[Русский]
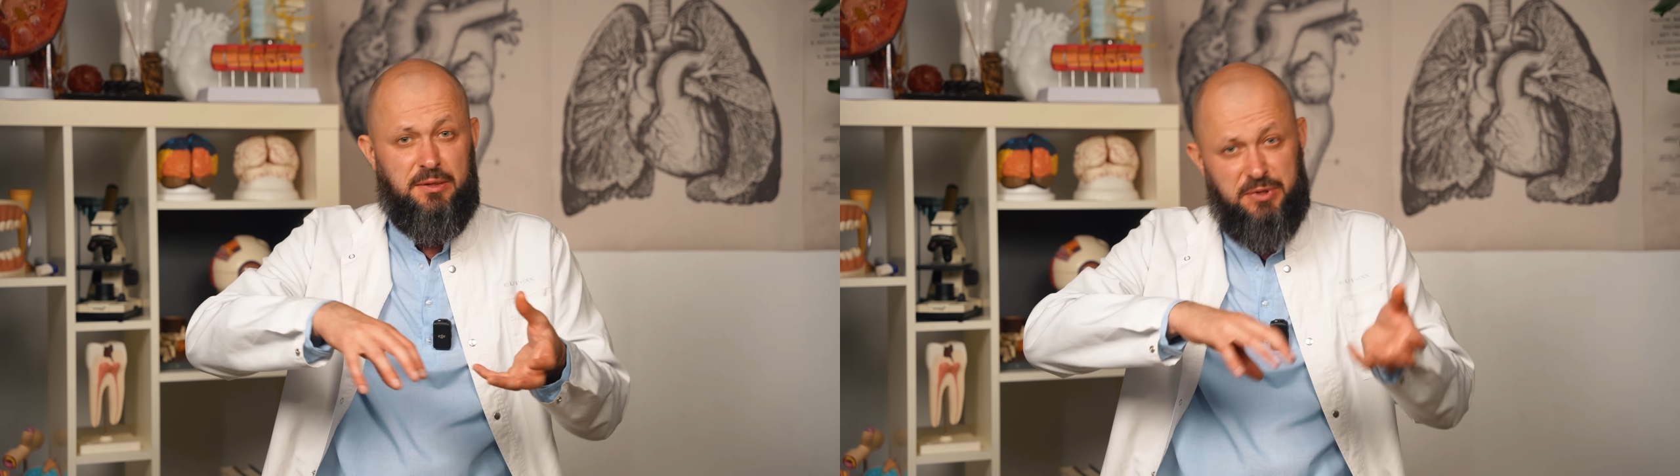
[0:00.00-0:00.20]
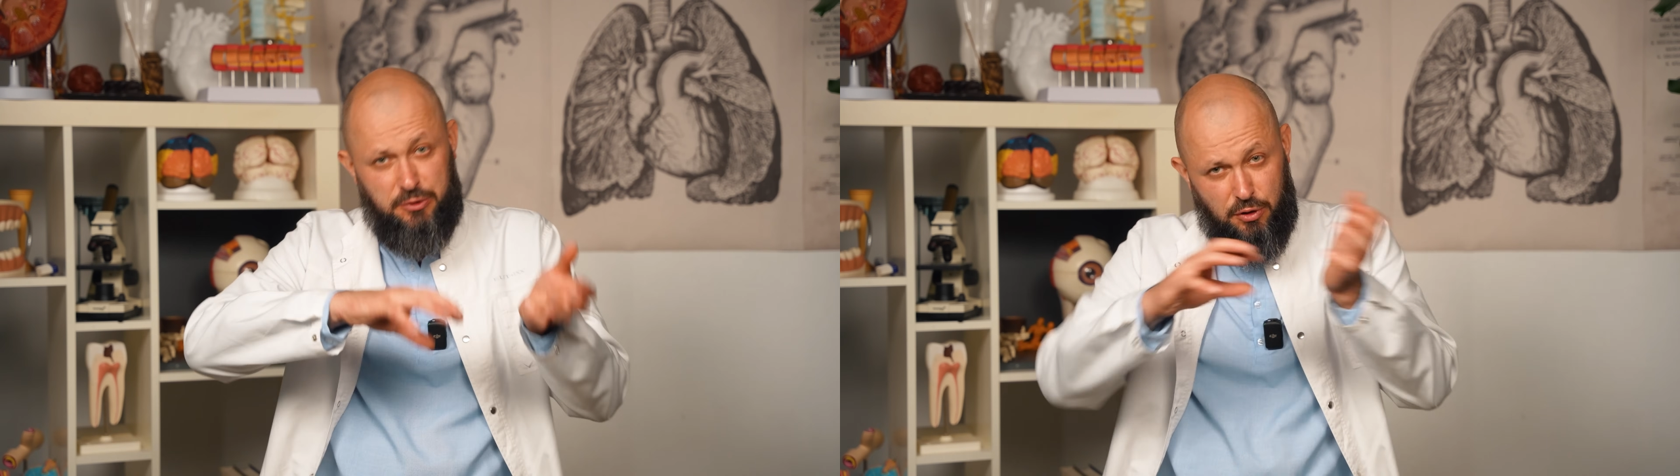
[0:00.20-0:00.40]

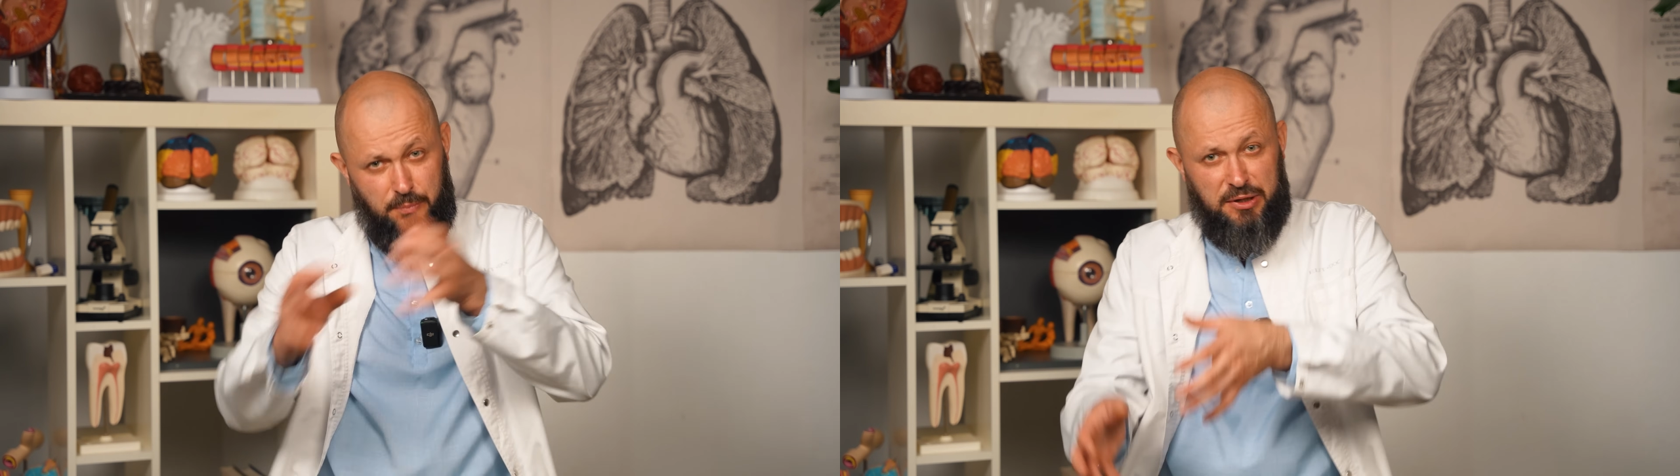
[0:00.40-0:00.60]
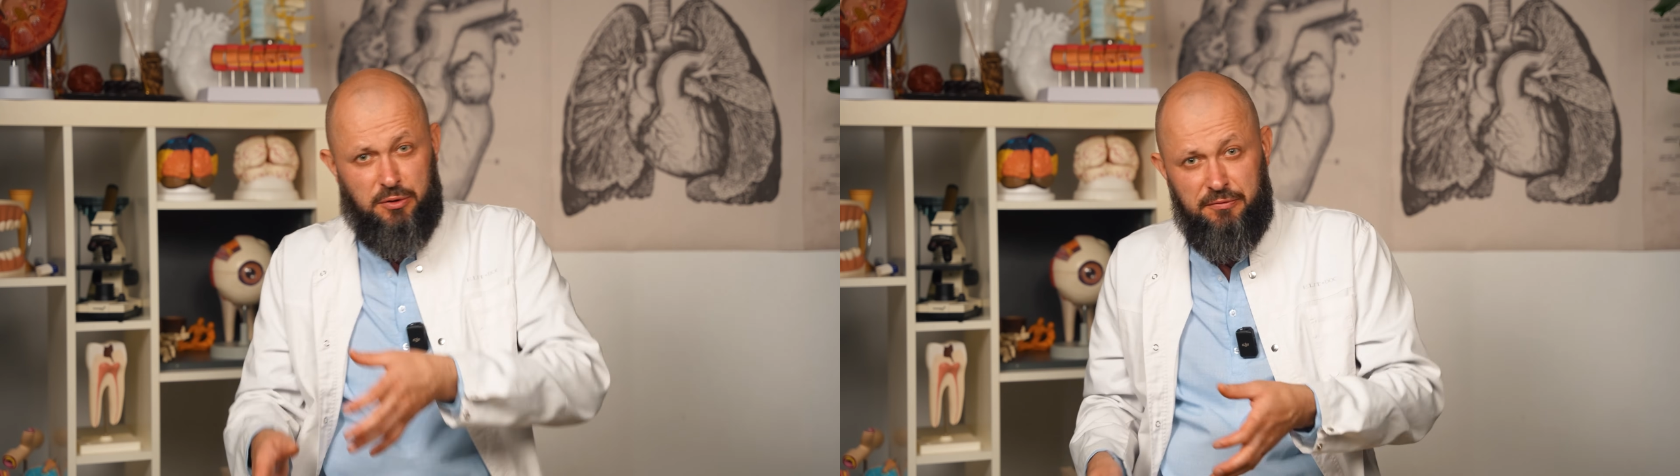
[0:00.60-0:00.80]
кипятком,
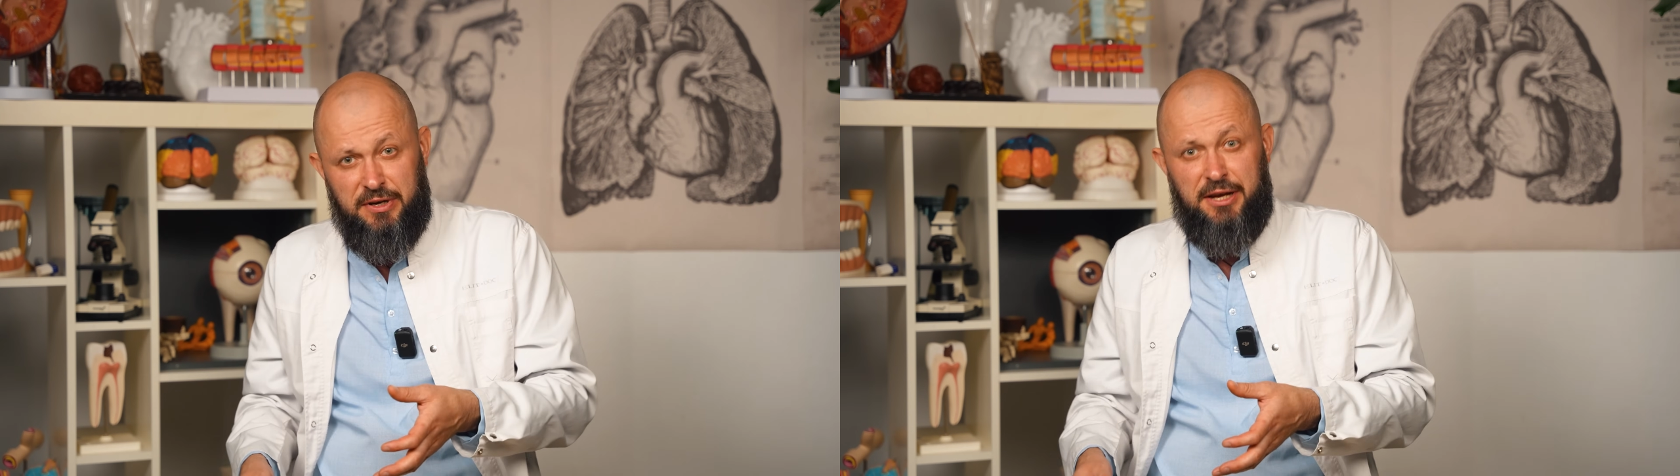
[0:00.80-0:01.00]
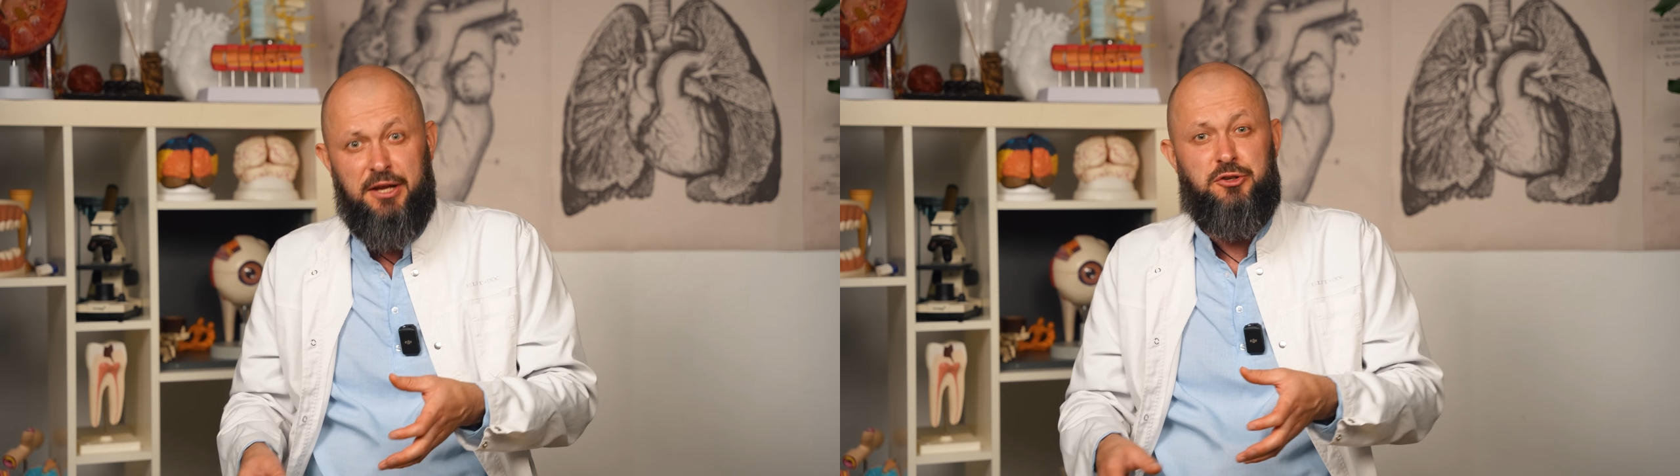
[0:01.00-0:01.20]
потом в
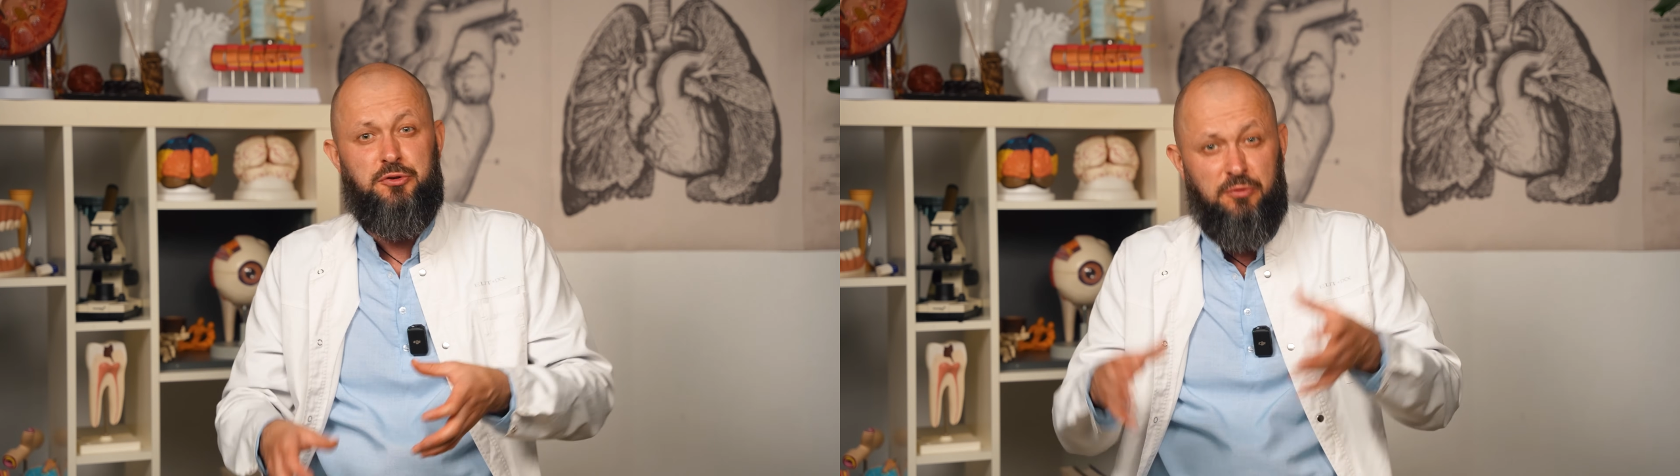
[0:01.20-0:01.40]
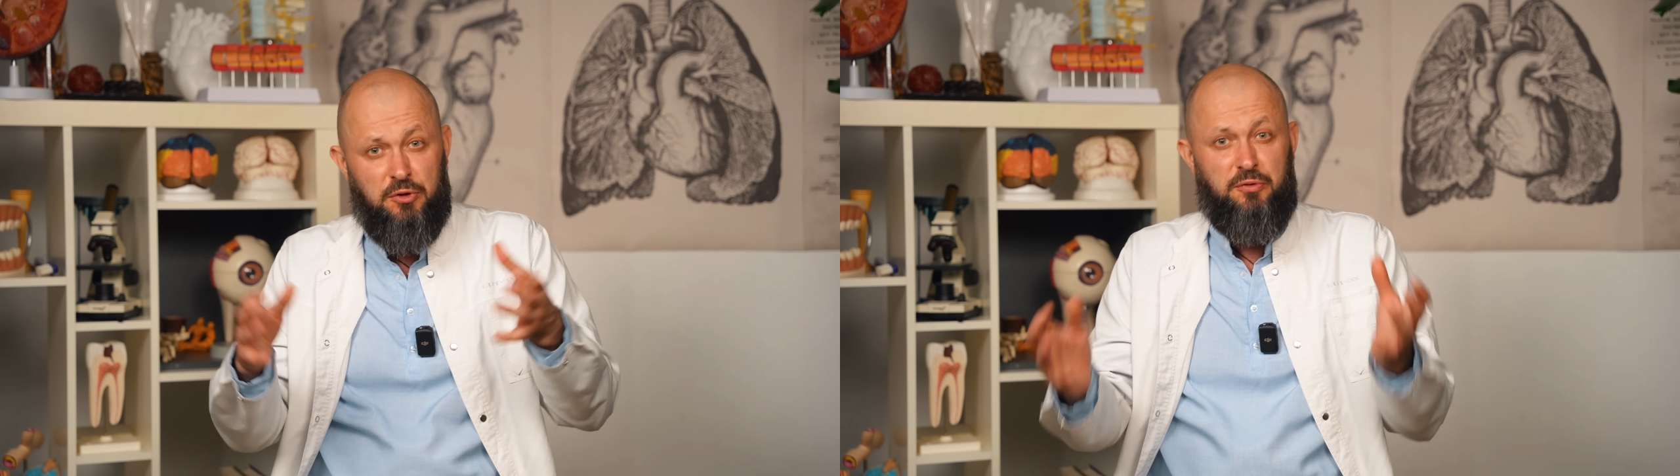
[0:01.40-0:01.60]

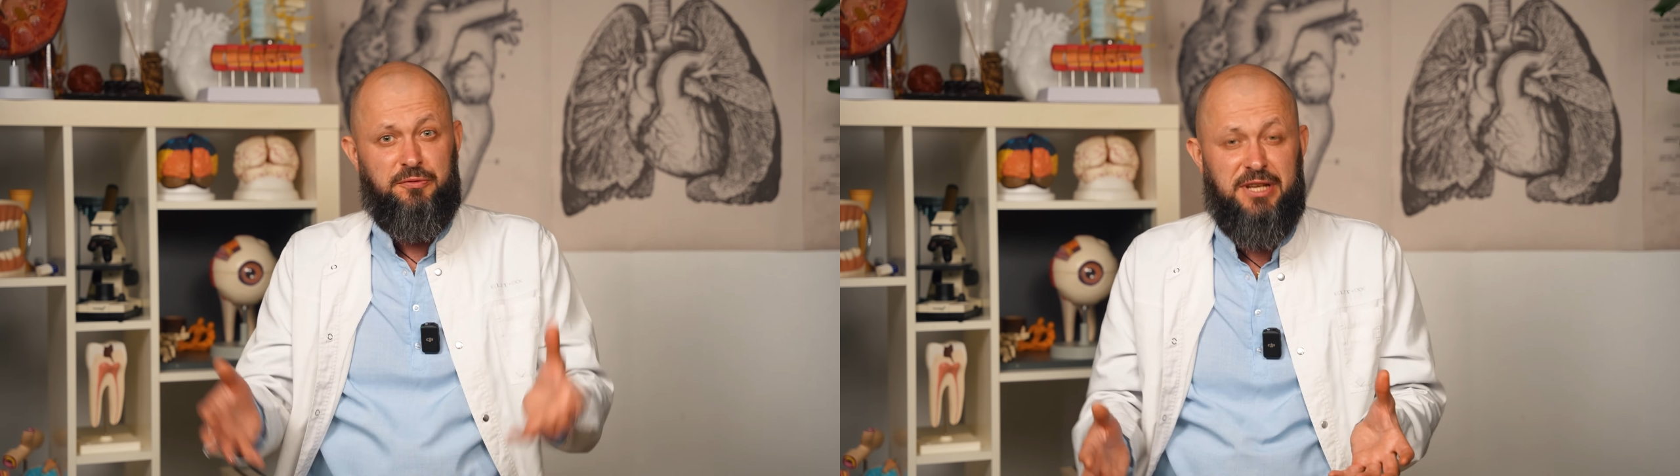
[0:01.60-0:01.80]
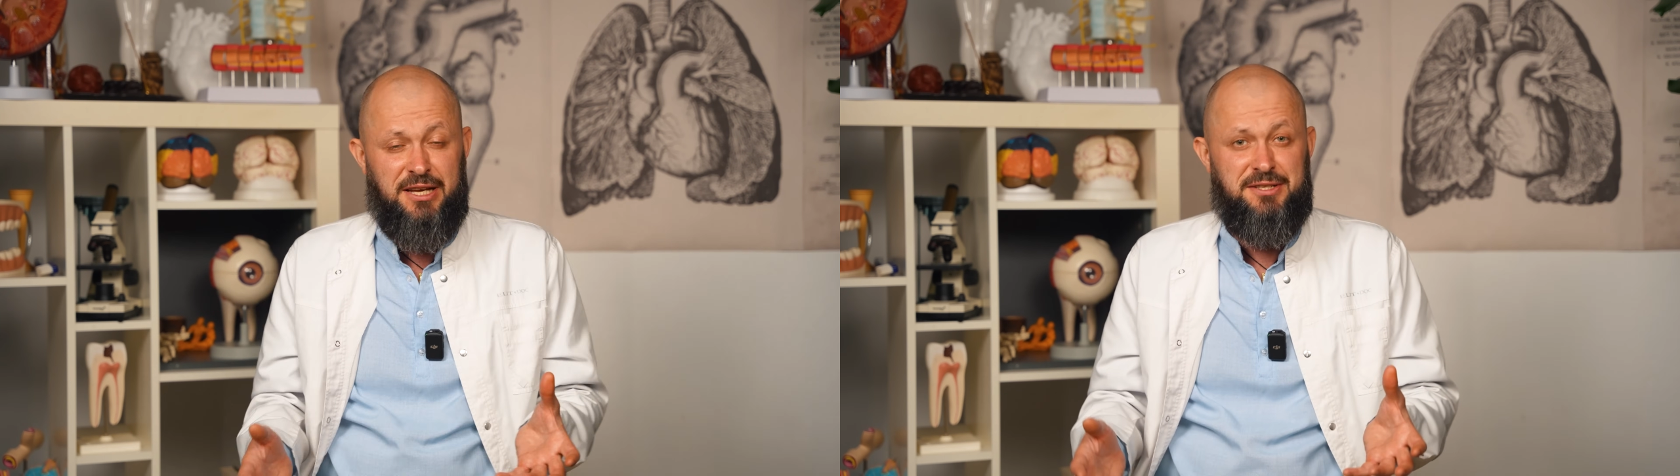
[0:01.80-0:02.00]
горячую воду,
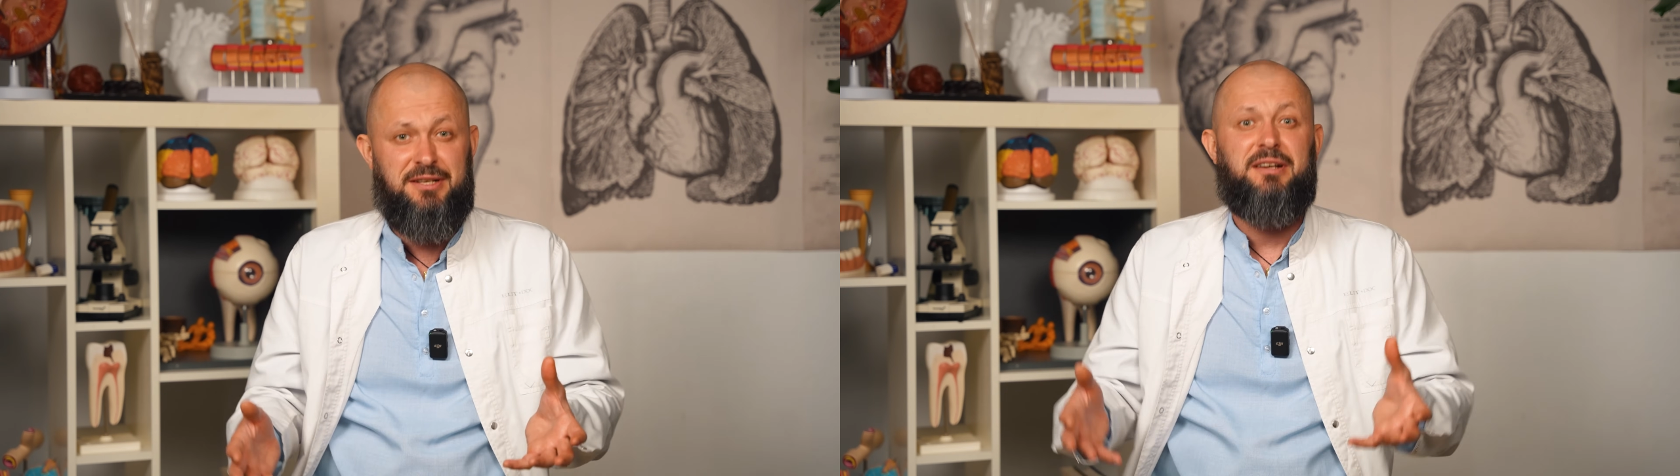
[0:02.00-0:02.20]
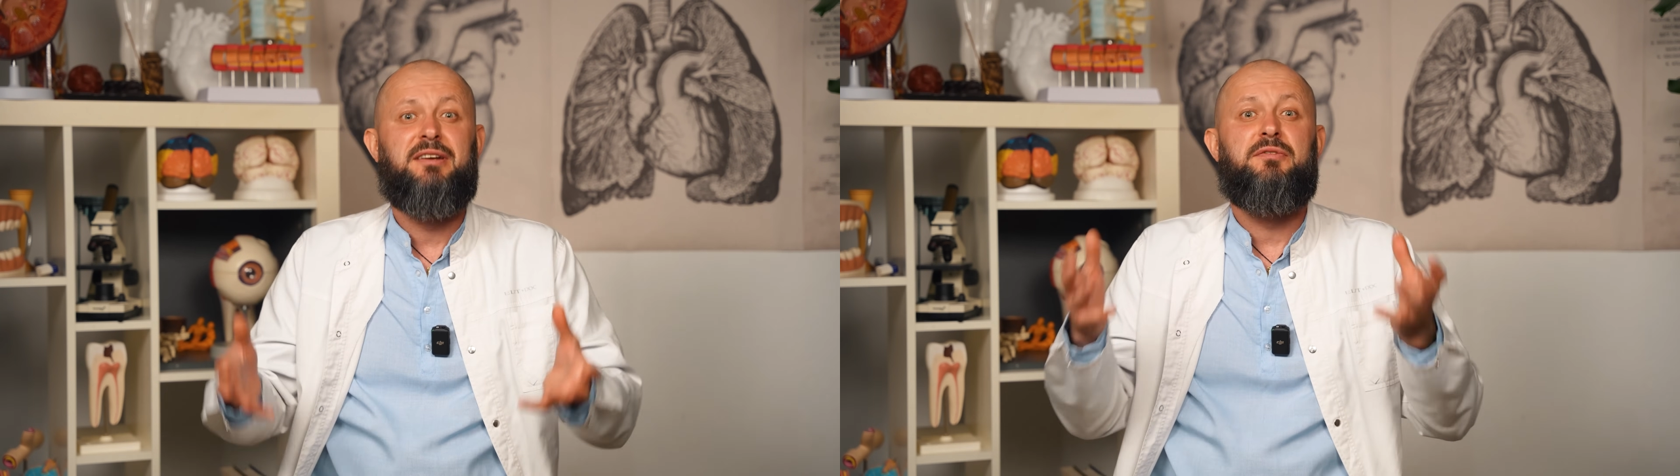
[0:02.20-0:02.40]
в тазик.